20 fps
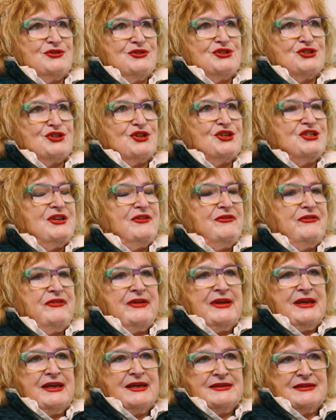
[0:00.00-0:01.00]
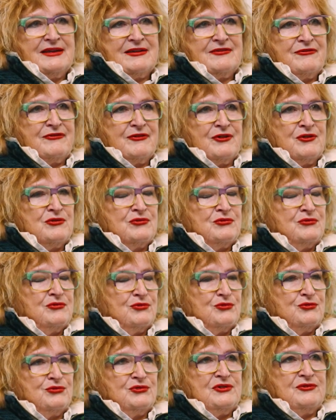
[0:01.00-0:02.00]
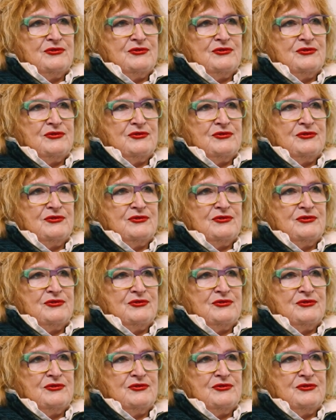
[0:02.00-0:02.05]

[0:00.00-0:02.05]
ce que j'ai fait, dans le fond, au